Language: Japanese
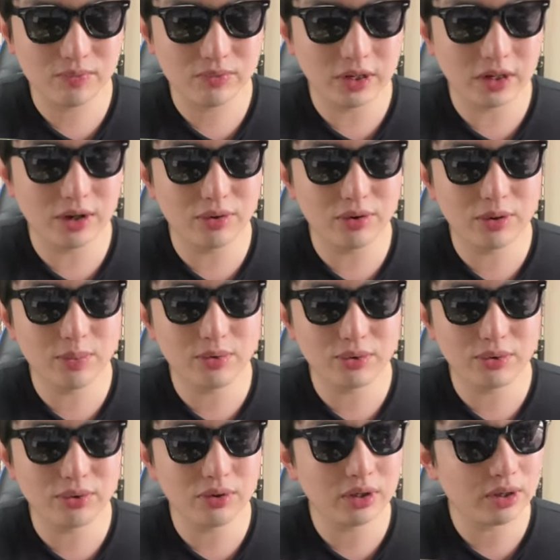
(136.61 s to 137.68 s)
で、香りも、
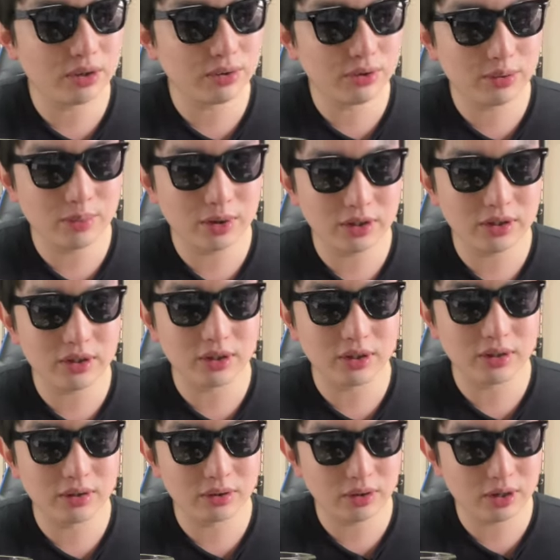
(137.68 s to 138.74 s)
どんな香りでもあって、
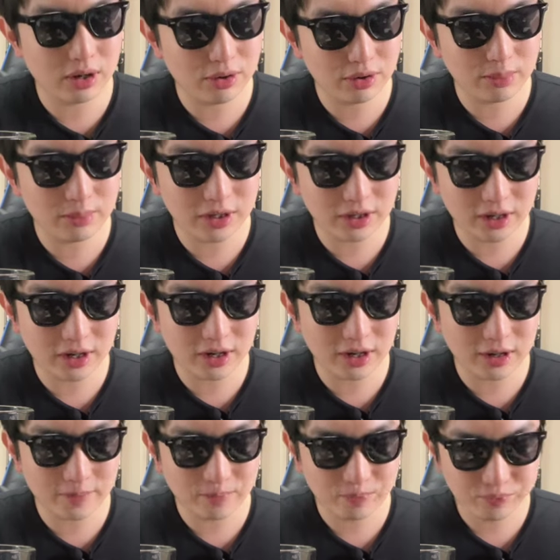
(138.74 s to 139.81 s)
香りでもいいから、